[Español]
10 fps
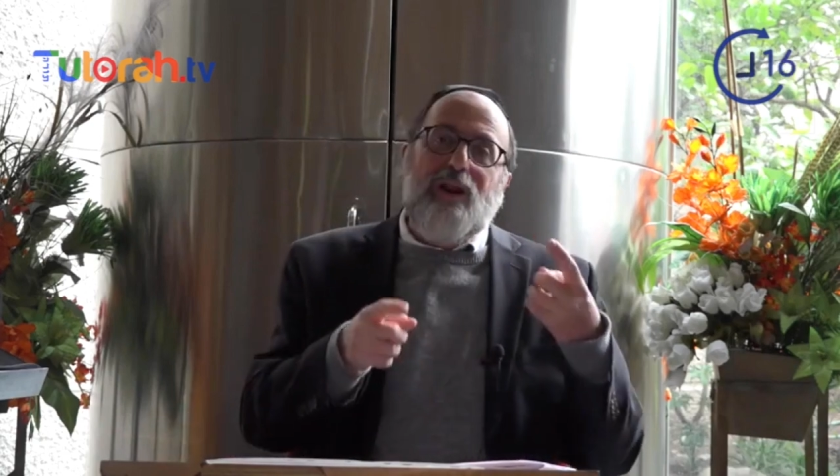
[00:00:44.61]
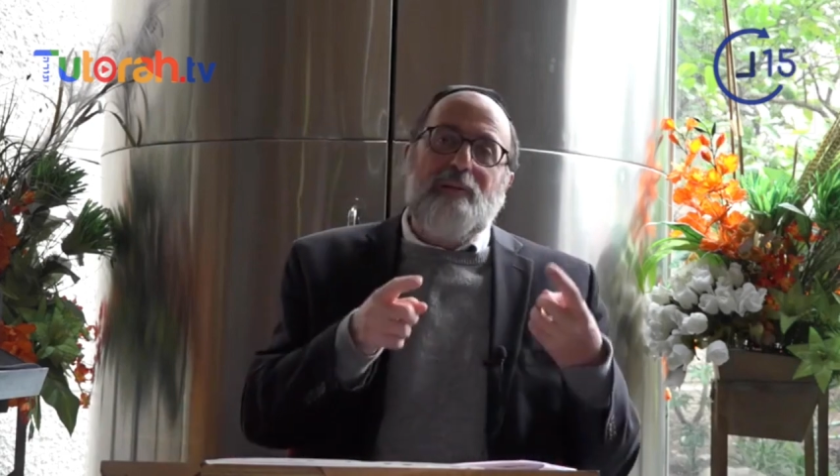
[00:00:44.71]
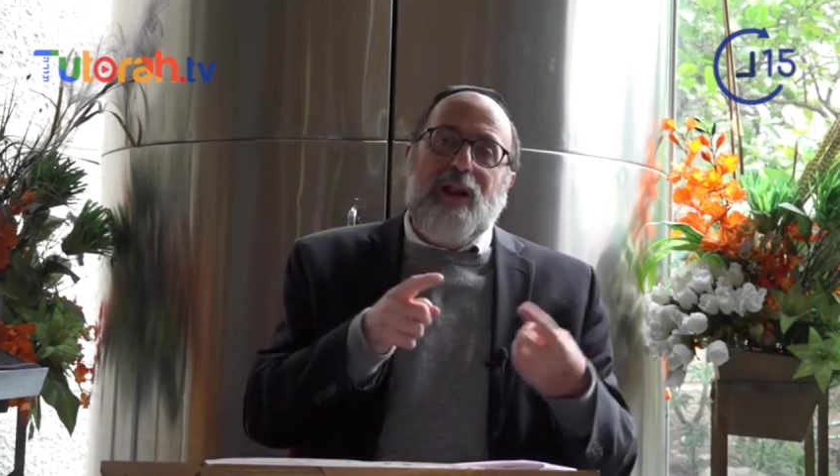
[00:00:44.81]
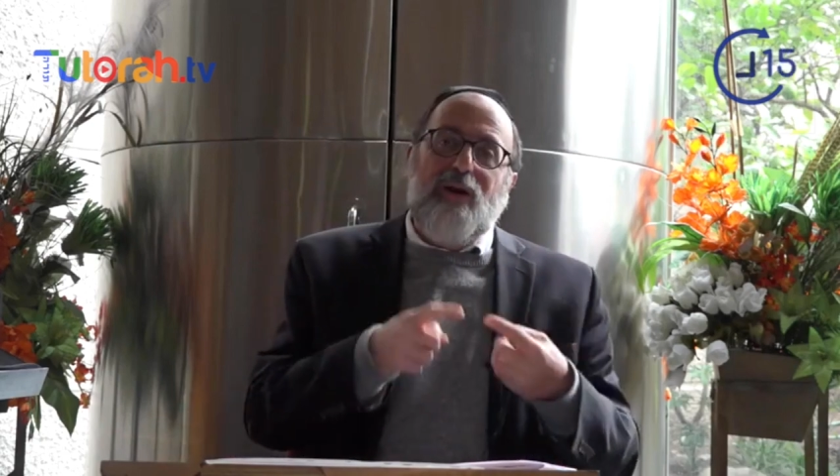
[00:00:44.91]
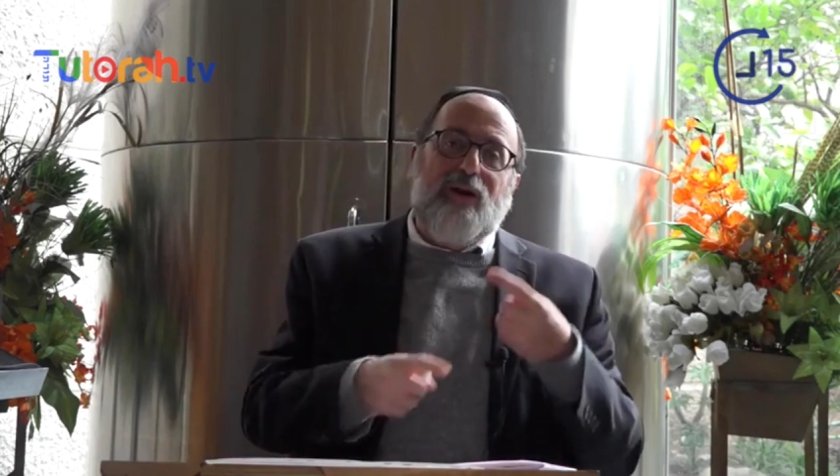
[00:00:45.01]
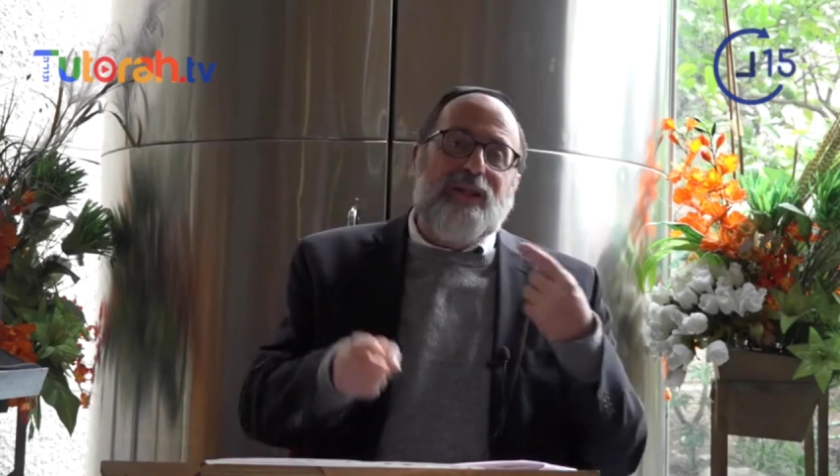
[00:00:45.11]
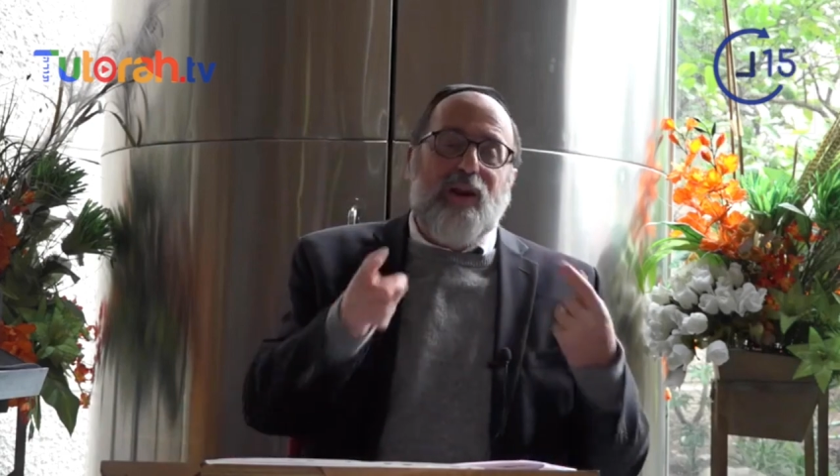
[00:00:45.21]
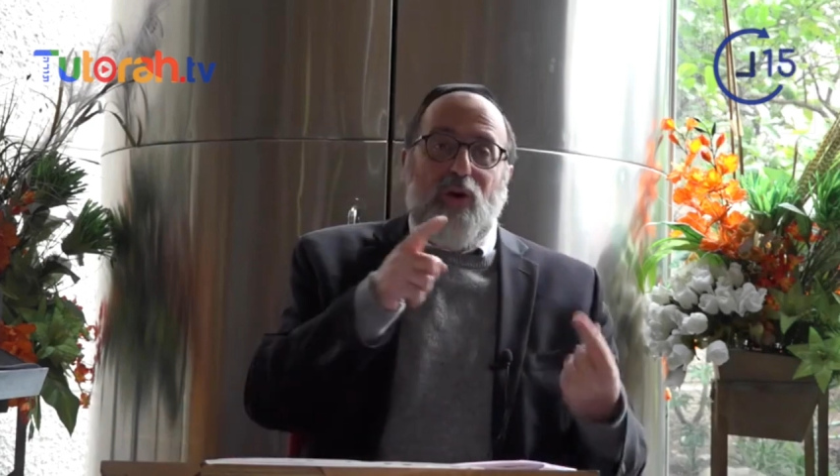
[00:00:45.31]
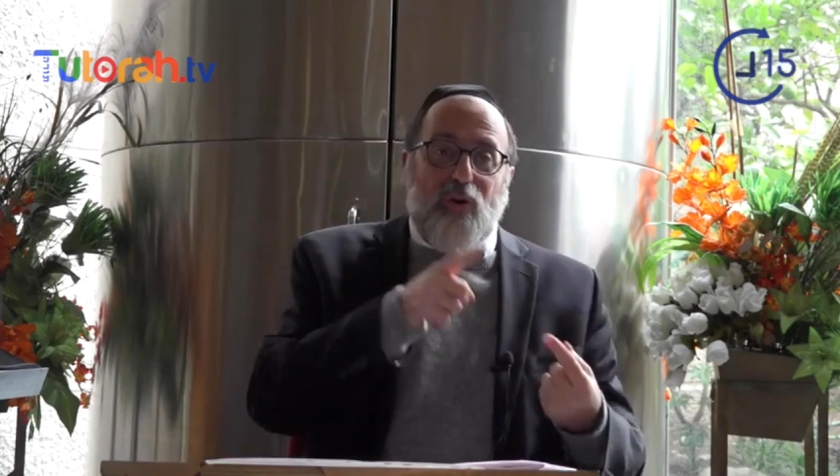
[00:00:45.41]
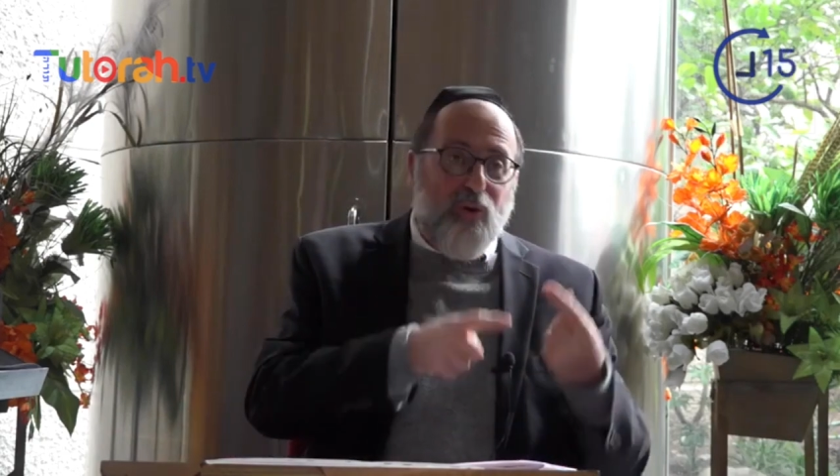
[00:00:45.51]
el valor
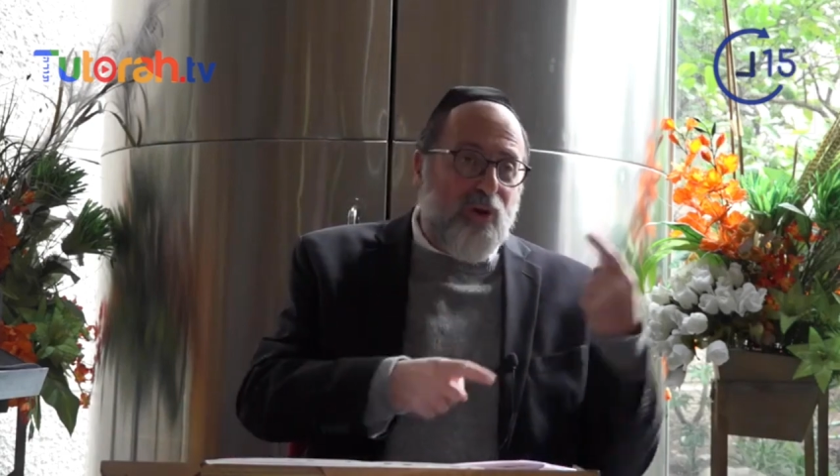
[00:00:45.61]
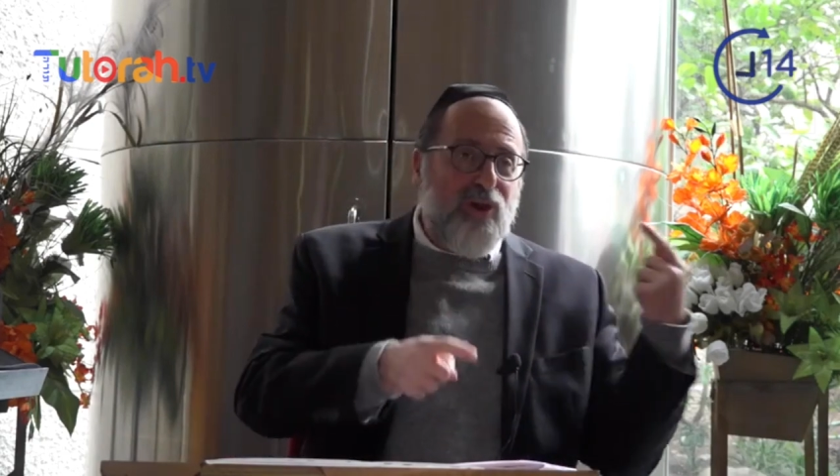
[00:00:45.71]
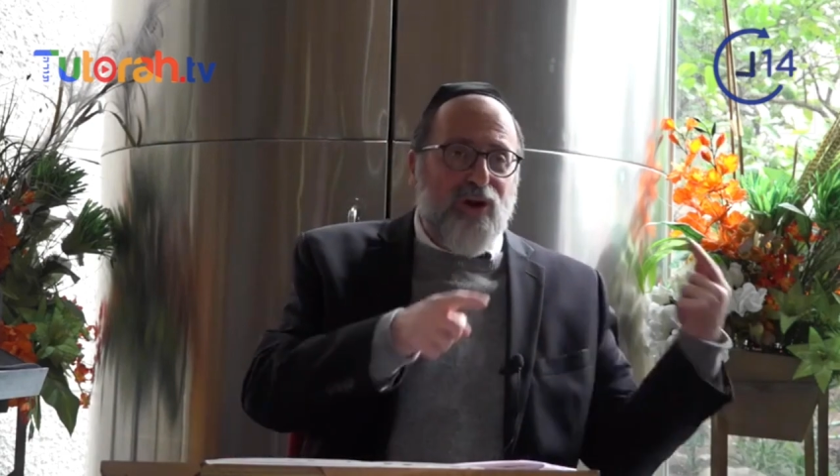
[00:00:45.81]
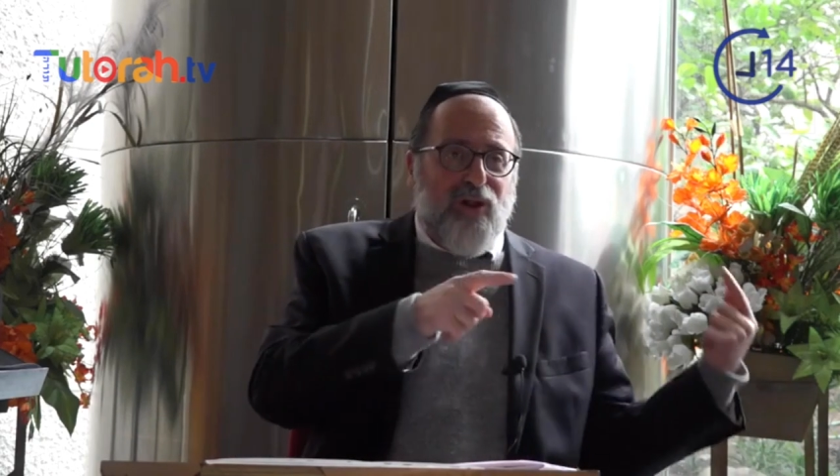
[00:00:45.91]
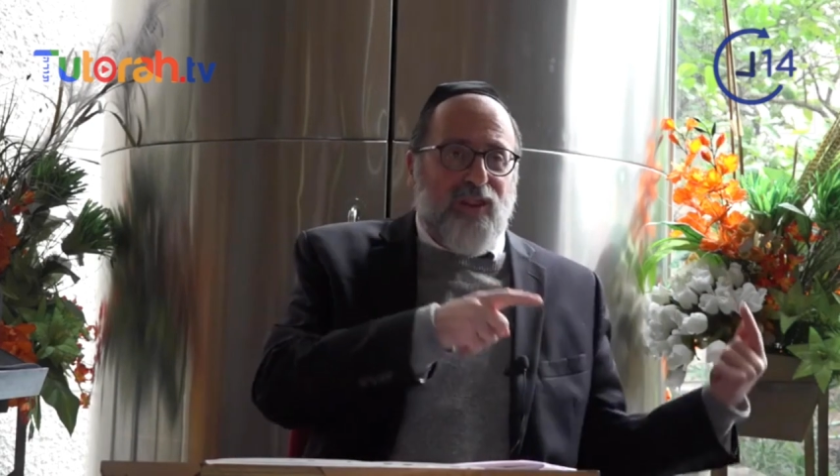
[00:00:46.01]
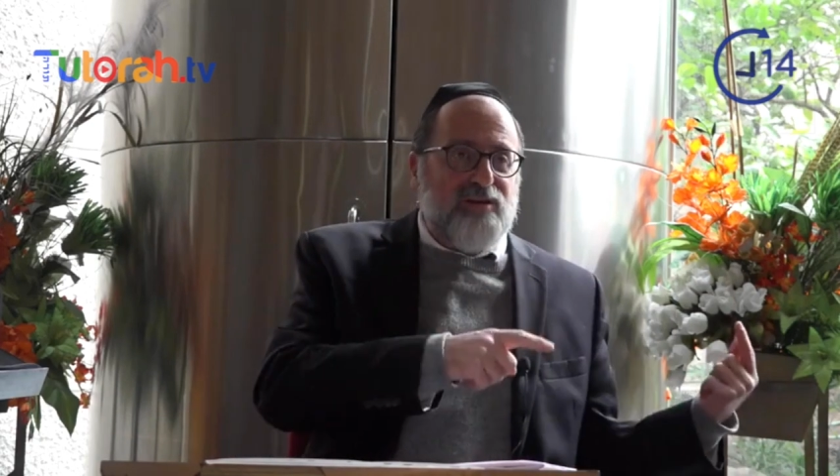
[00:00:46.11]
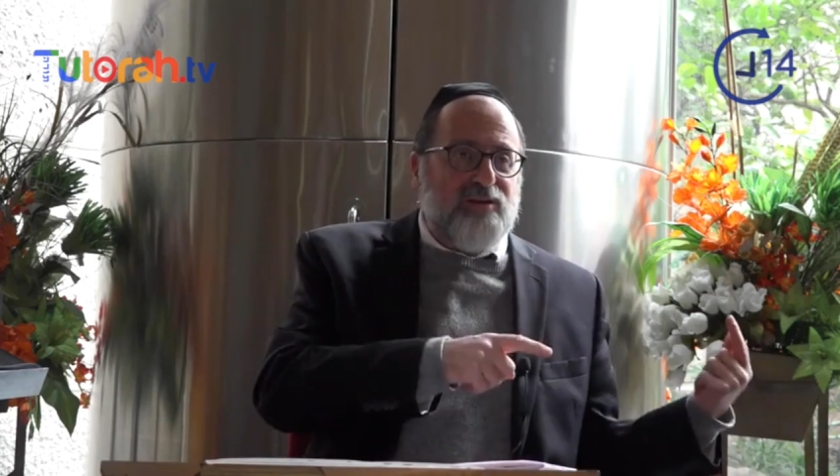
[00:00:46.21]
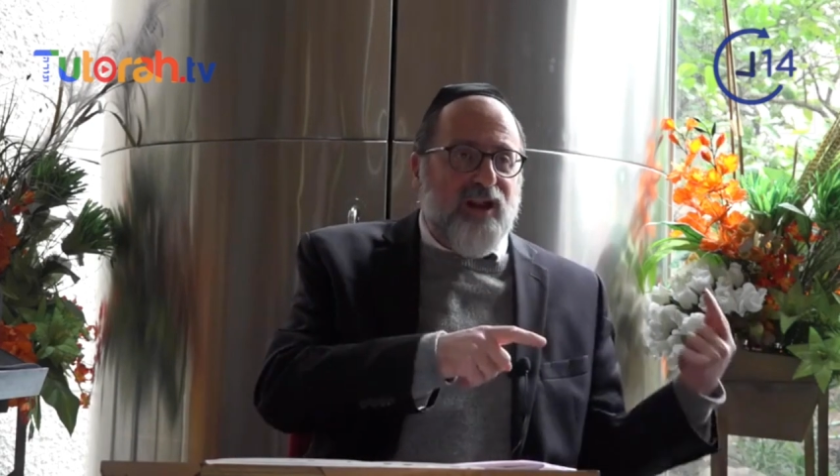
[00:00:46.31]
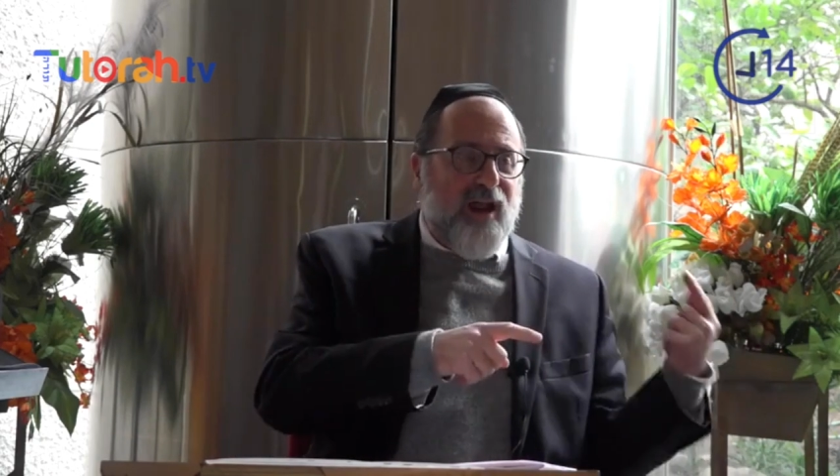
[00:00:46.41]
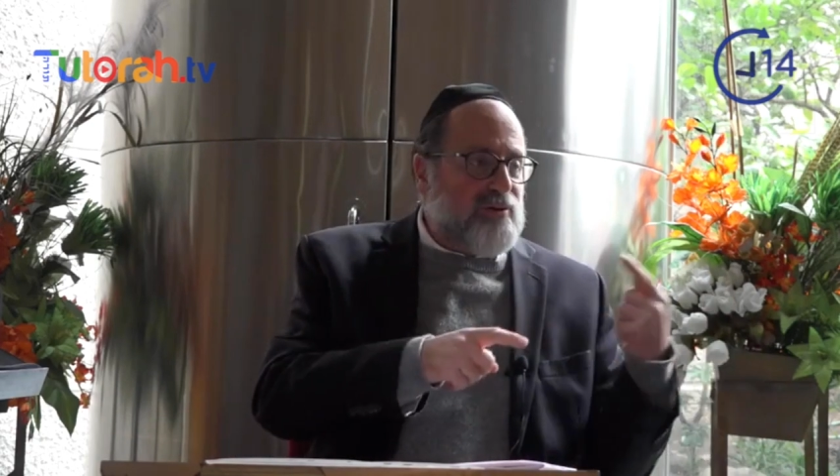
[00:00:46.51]
del orgullo de
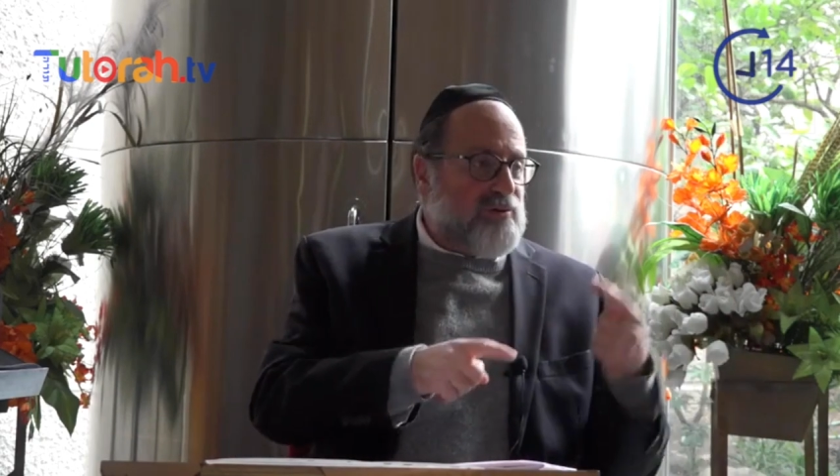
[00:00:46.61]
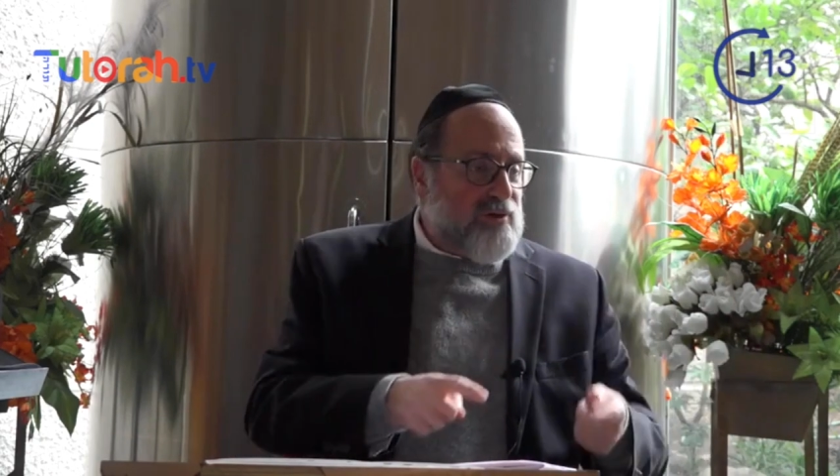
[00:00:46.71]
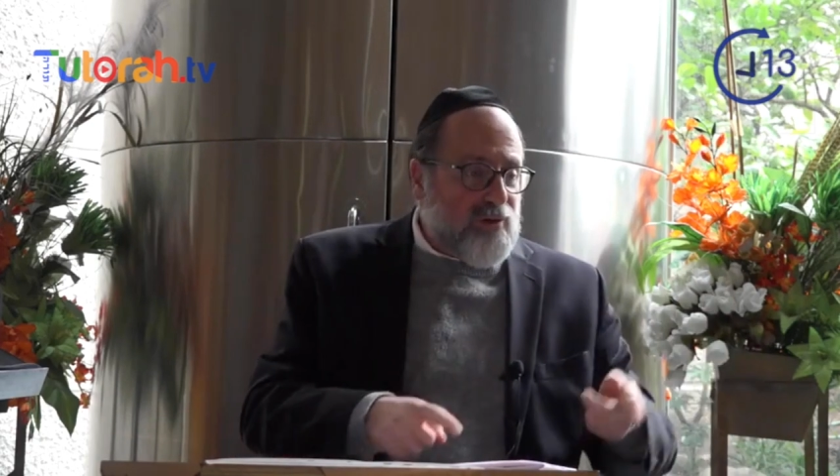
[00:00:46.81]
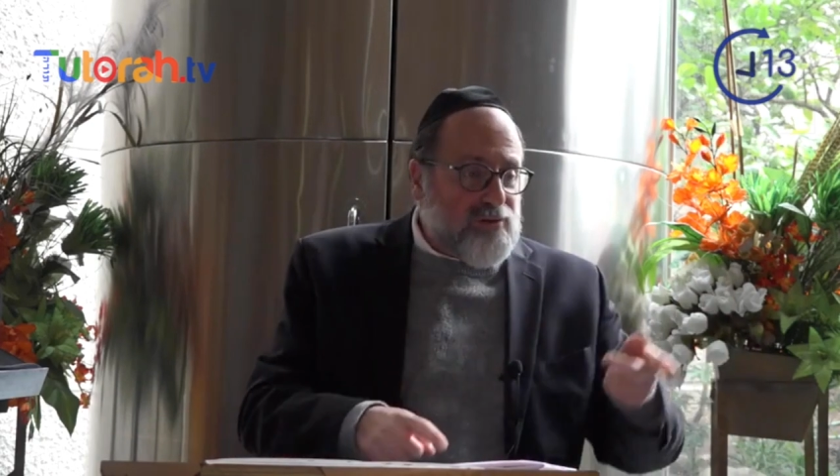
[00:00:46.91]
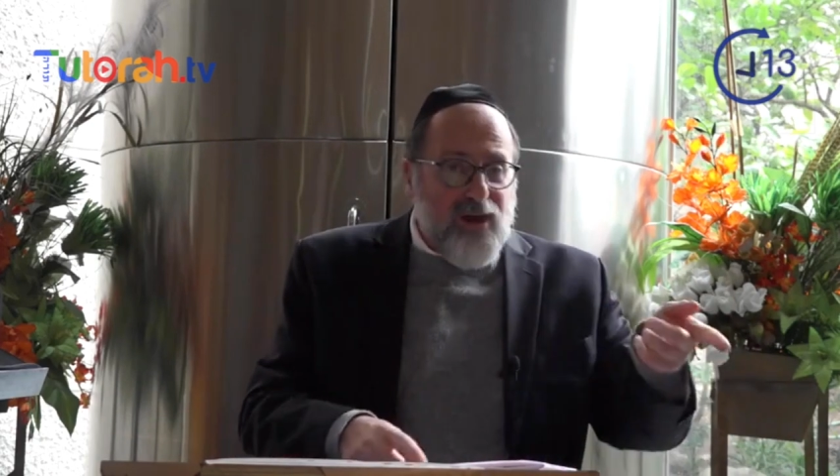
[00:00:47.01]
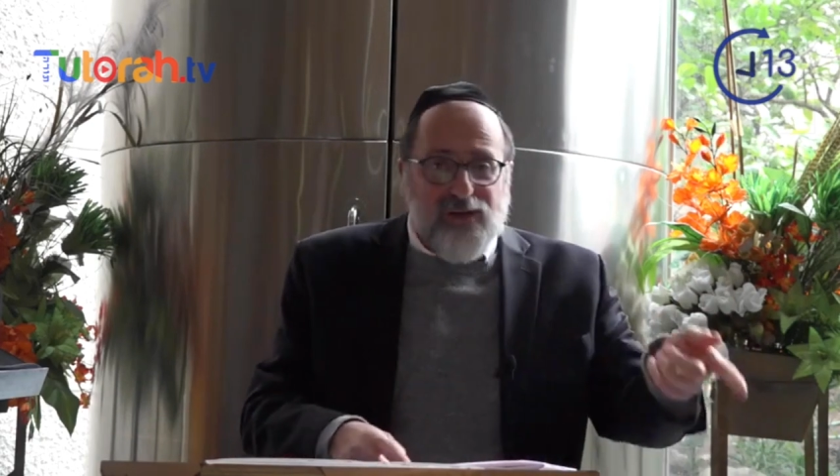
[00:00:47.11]
decirle a nuestros hijos,